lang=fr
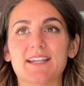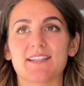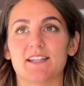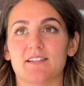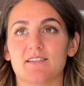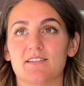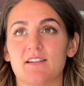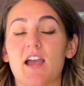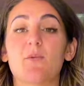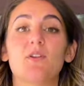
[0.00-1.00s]
cannelle.
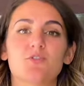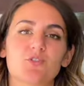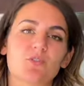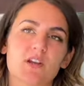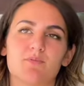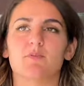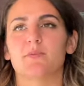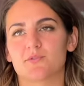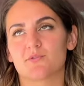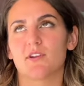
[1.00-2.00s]
Ah oui, le chocolat pour le pain
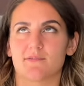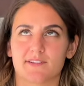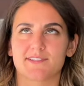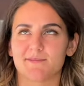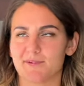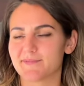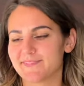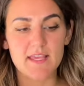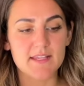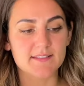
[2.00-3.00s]
au chocolat, forcément.
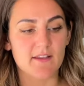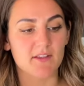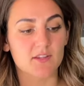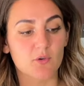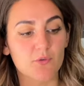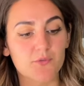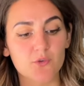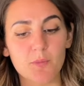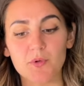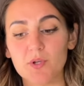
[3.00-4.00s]
Et ça va être au
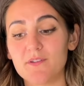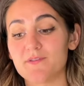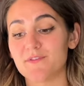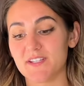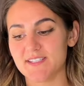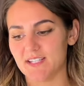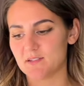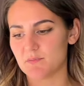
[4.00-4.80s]
four pendant 27